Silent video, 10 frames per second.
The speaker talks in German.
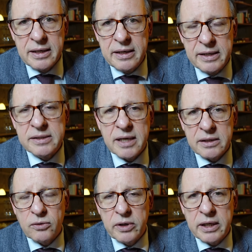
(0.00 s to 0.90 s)

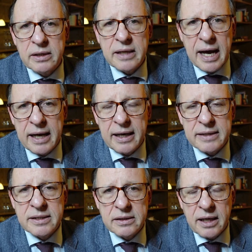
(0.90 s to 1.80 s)
Linkskatholiken
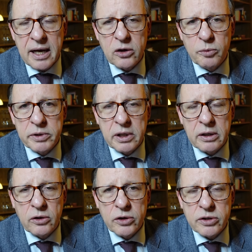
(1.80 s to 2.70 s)
aller Zentralkomitee
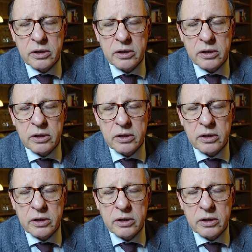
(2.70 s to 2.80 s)
der deutschen